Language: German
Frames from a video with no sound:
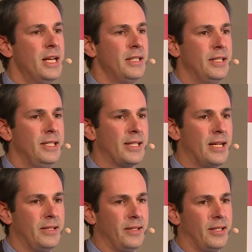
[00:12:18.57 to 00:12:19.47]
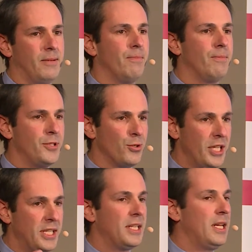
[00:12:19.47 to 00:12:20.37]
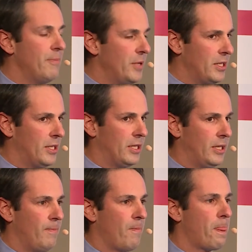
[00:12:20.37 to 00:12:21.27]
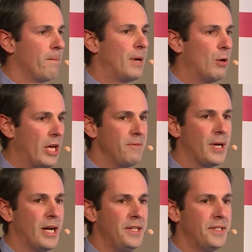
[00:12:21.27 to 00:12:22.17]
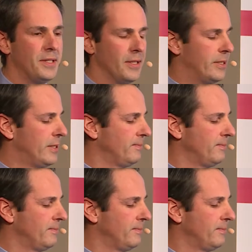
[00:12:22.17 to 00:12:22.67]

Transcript: die es halt zu den gegebenen Baulandpreisen